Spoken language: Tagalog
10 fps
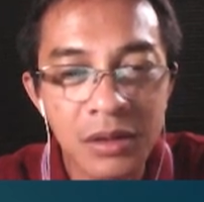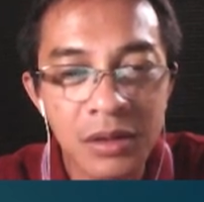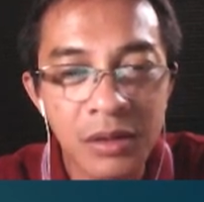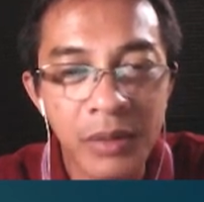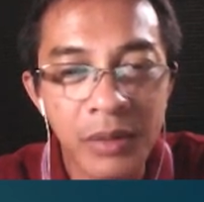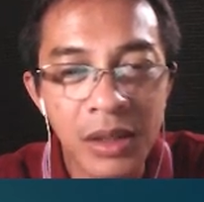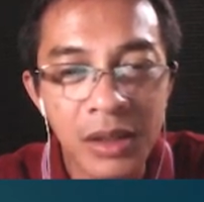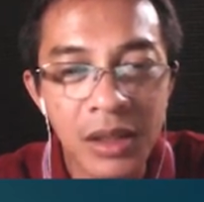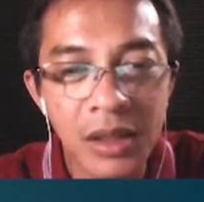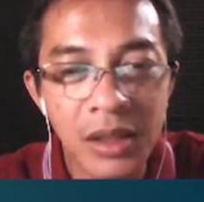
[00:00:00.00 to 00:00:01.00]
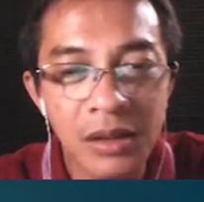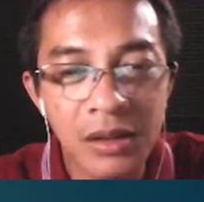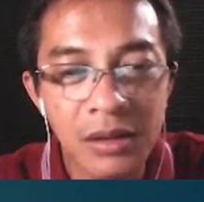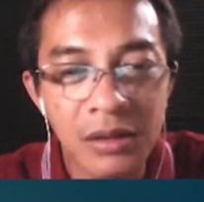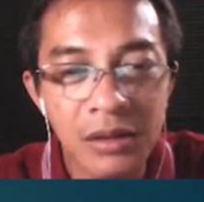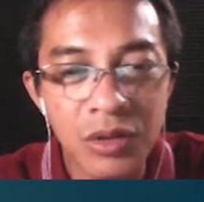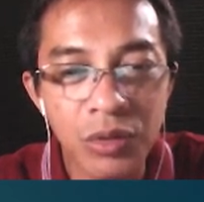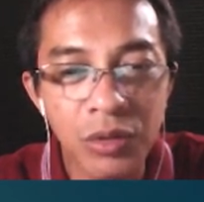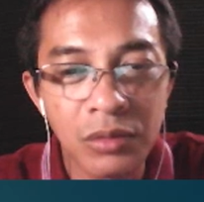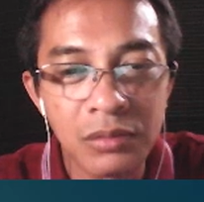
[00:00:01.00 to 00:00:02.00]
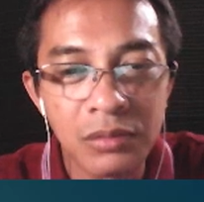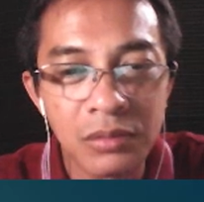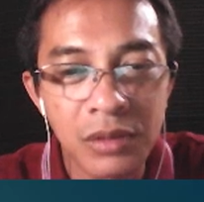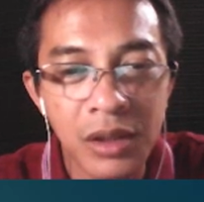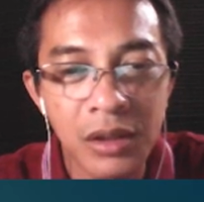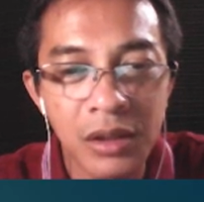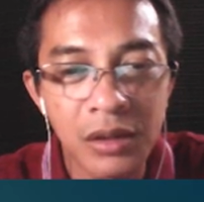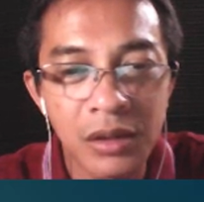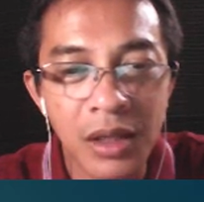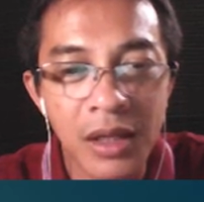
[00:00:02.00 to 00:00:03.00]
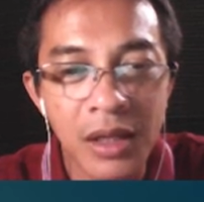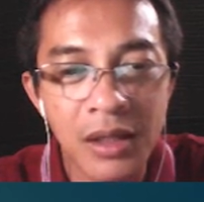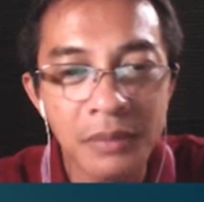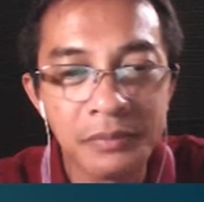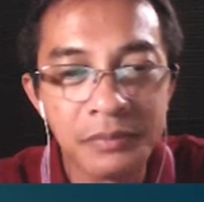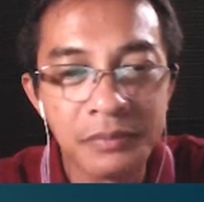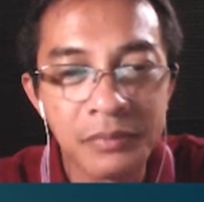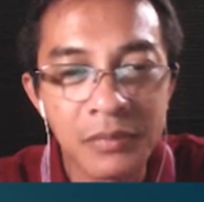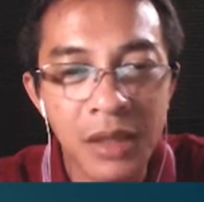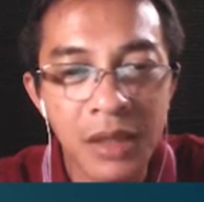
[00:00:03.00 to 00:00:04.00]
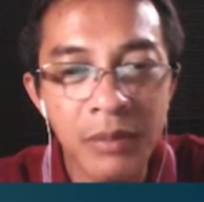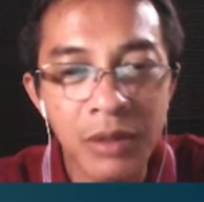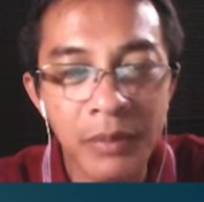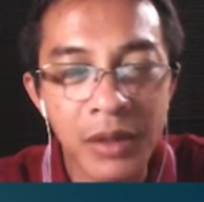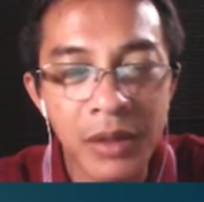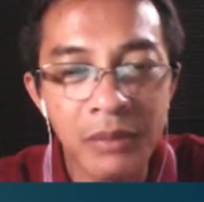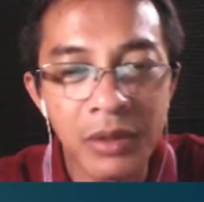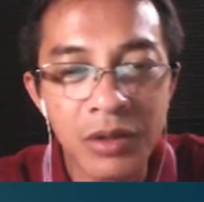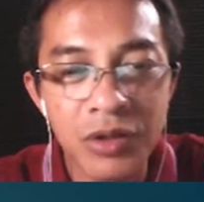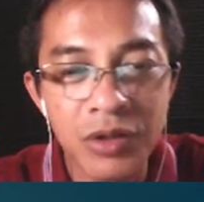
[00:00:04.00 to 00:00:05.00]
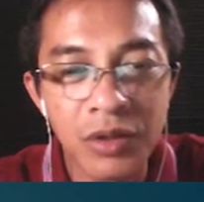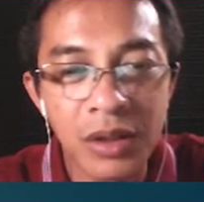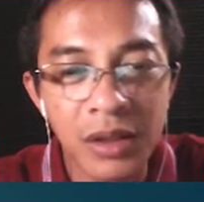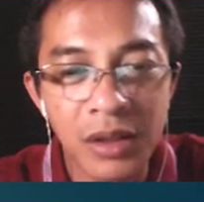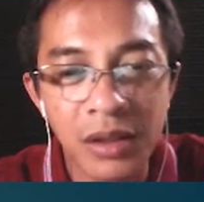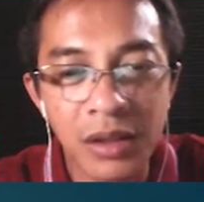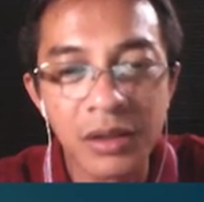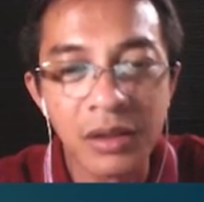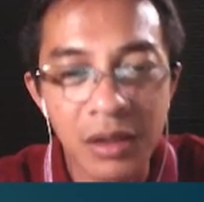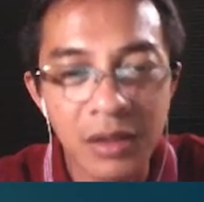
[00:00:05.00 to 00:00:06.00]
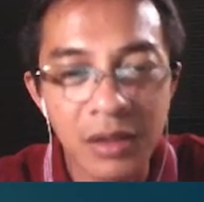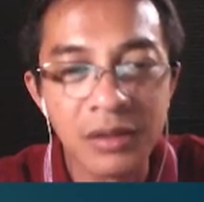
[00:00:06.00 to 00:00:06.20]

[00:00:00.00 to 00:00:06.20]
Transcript: tama ng kidlat sunog nakarnap liable ka pa rin because you can get another car